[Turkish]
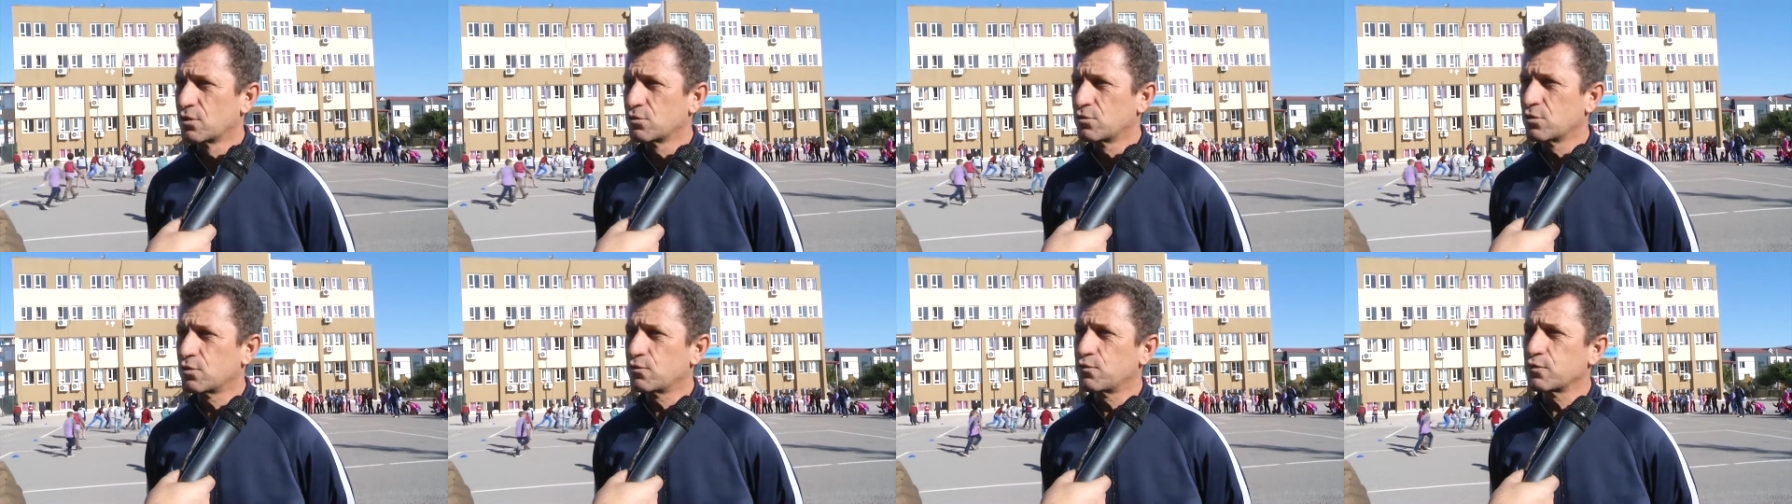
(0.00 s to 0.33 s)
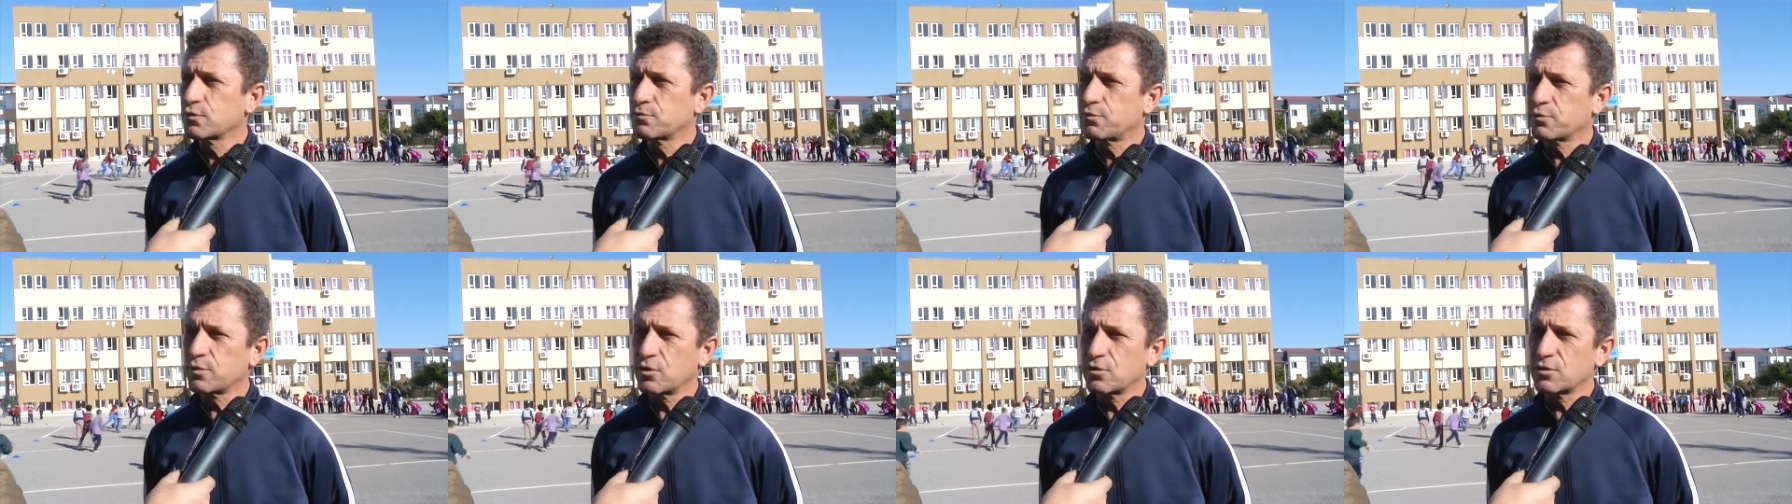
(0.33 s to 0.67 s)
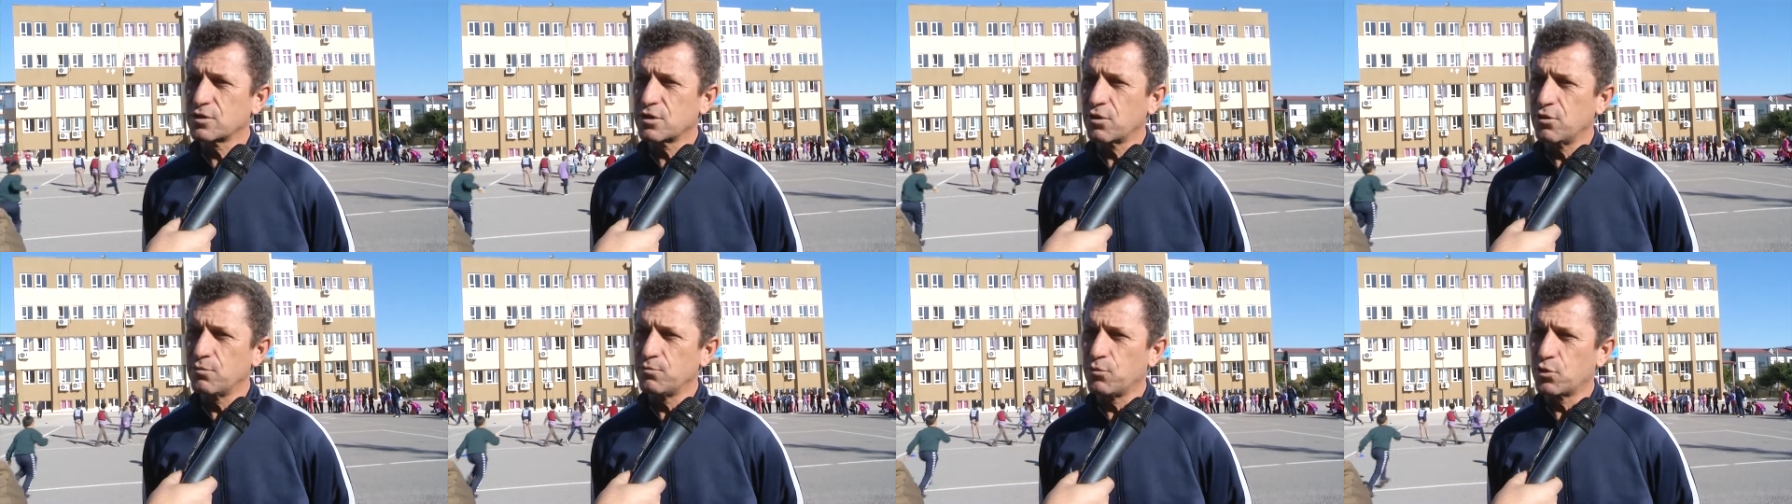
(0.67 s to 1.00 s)
Türk
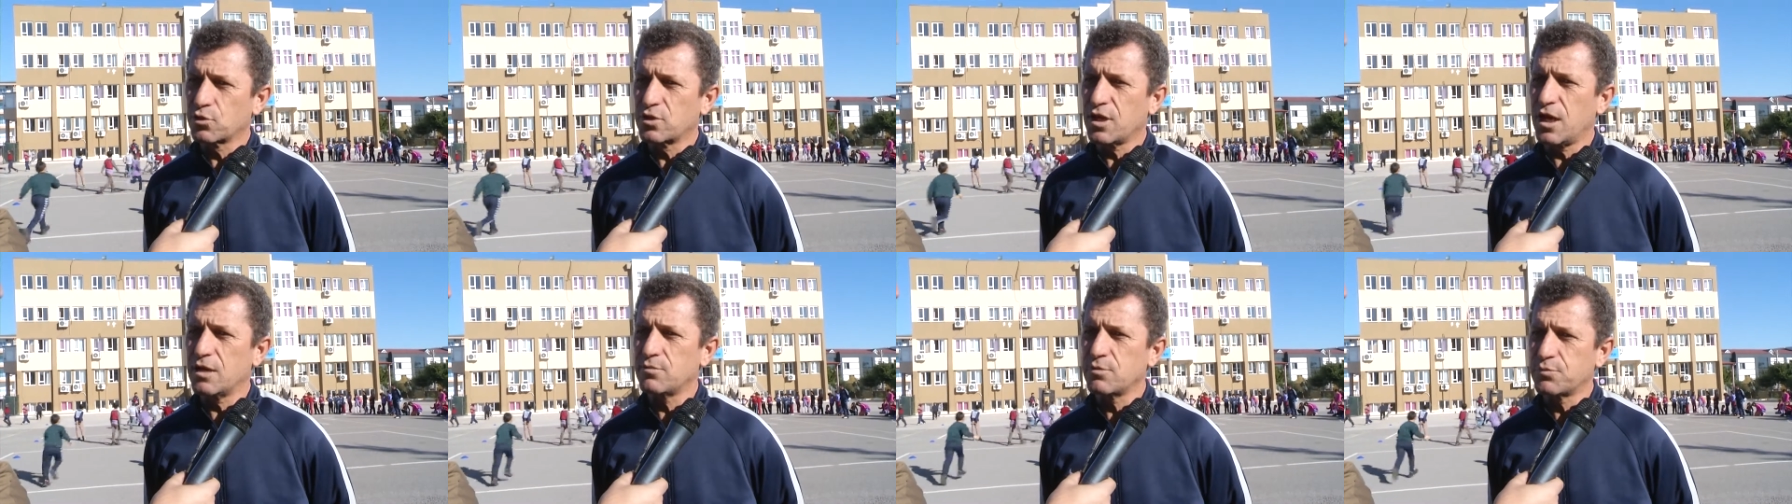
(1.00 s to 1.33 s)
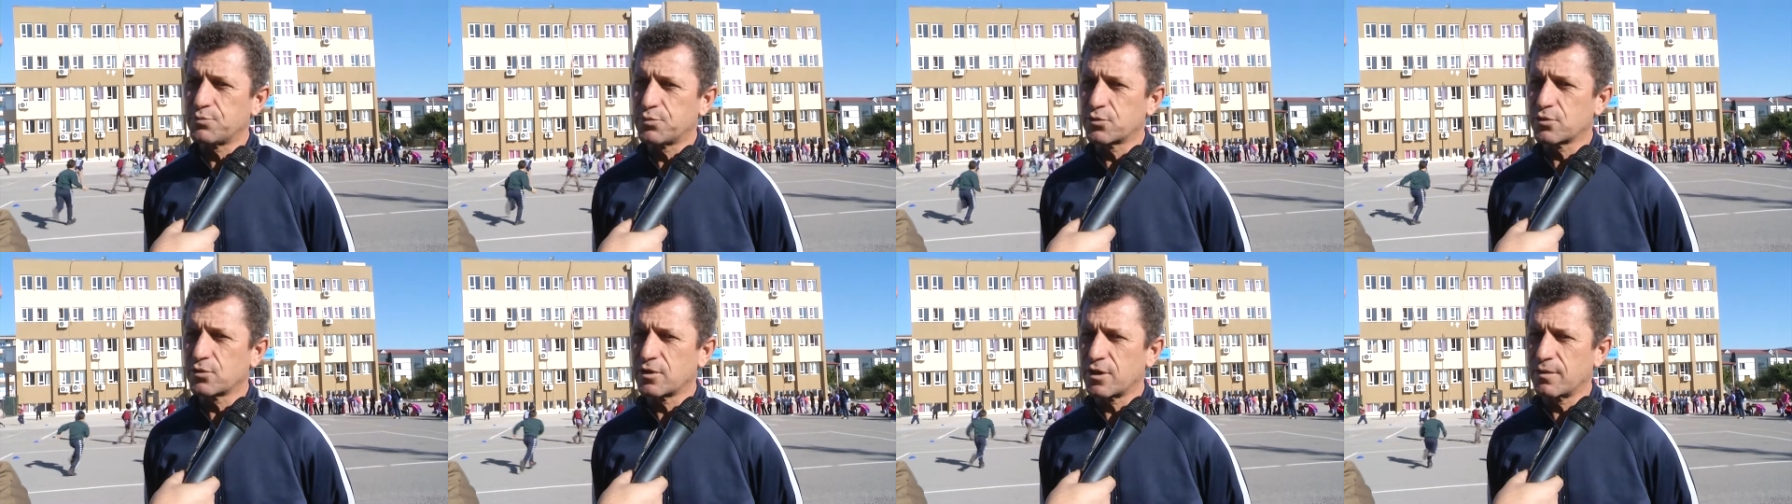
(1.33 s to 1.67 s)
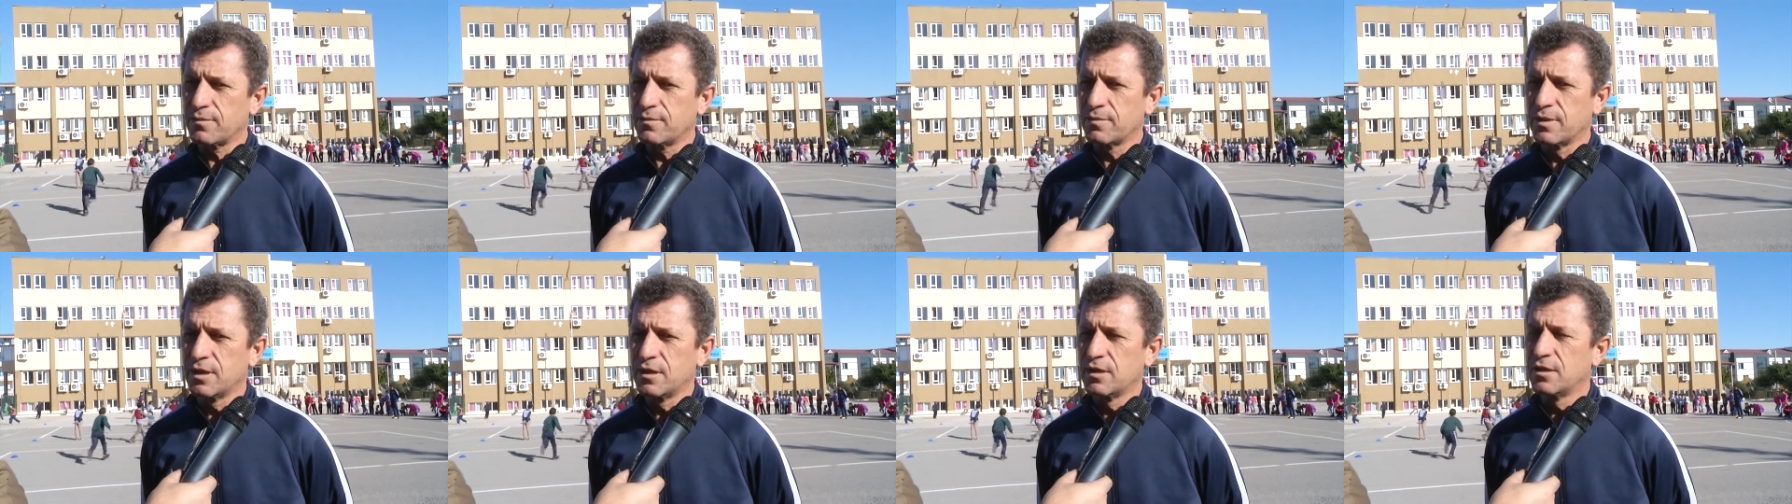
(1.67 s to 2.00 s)
futbolunda model bir
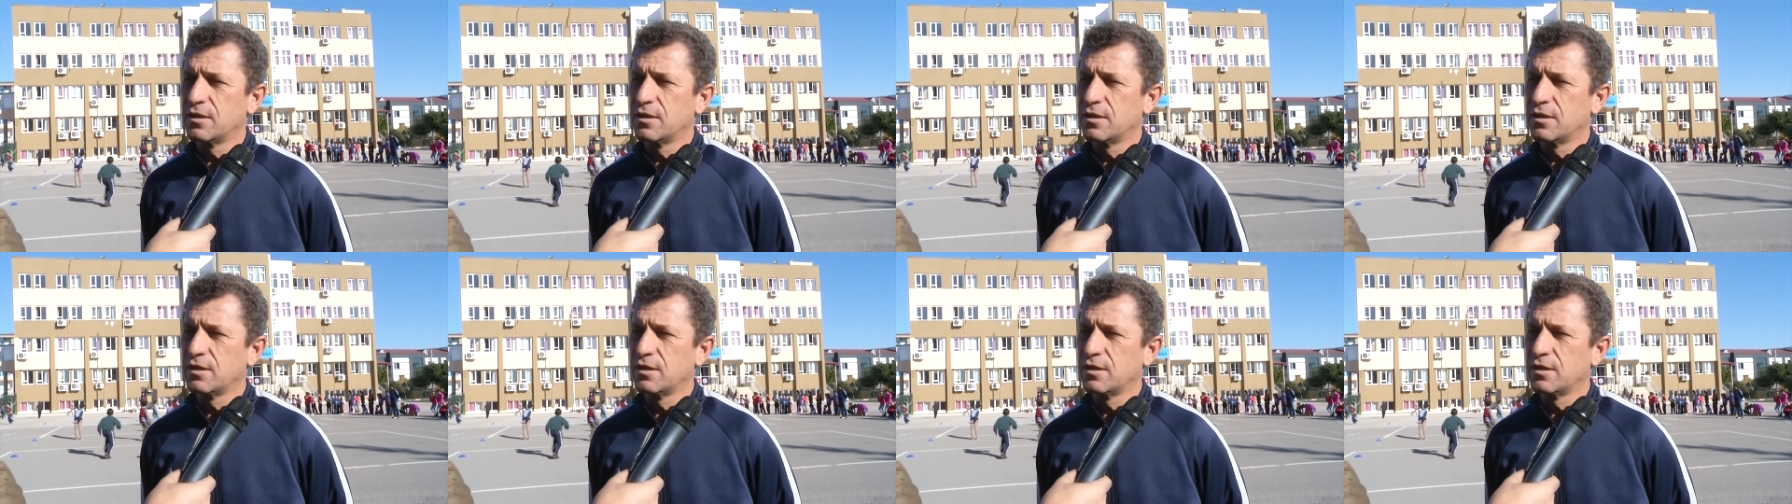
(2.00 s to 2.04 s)
program e,